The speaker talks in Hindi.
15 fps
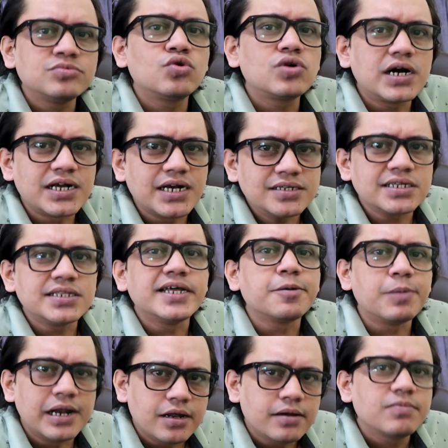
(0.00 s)
दुर्घटना से देर
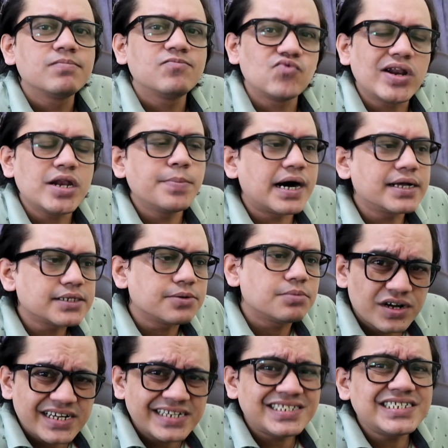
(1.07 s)
भली वाली बात है
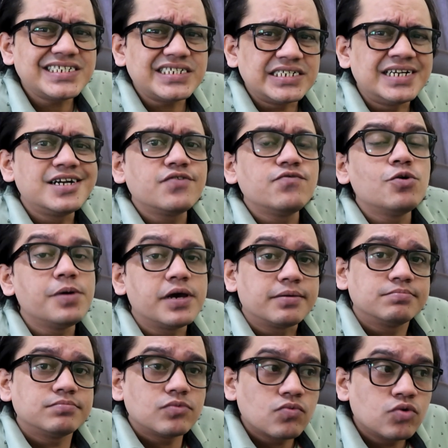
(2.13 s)
और इसी इंटरव्यू
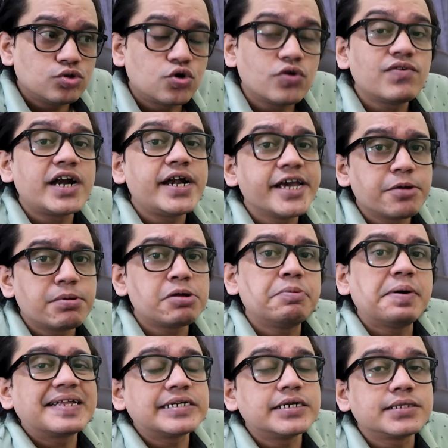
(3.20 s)
में वो ध्रुव रेड्डी के बारे में
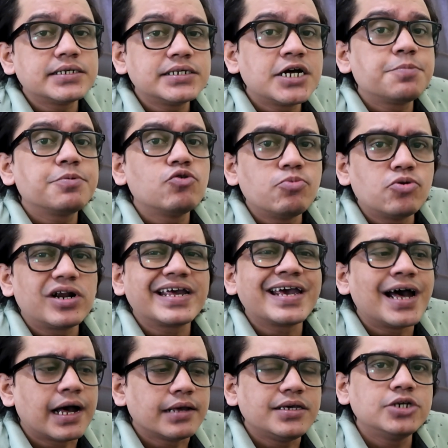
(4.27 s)
बात करता है जहाँ पे वो बोल रहा है कि
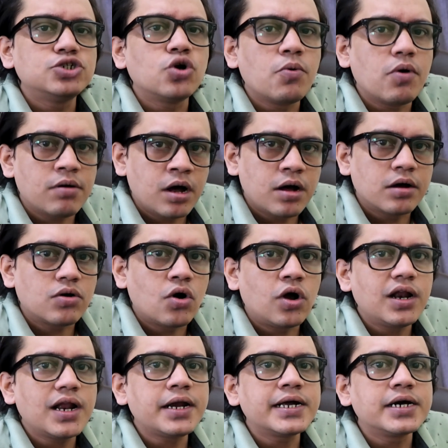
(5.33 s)
हाँ ये जो
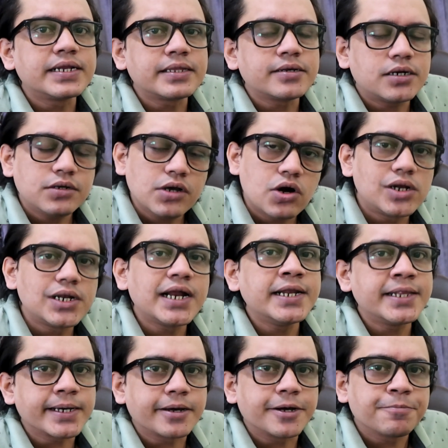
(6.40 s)
ऑनलाइन करता है ना ये
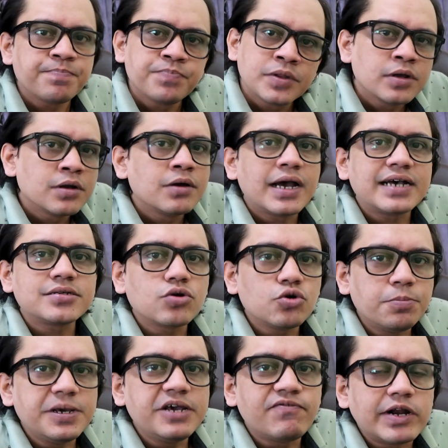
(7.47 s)
ऑनलाइन तक है ऐसा
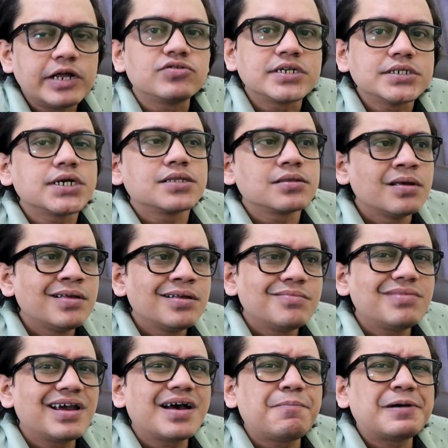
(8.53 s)
कोई बीफ नहीं है उसके
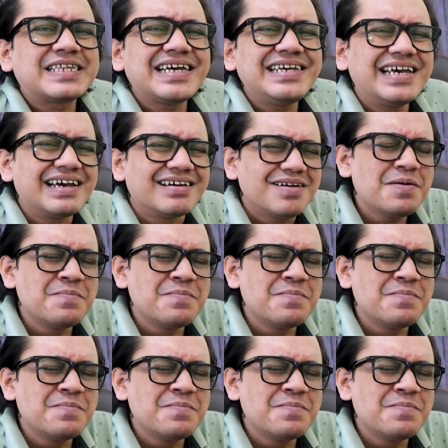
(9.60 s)
साथ मैं क्या पता ही है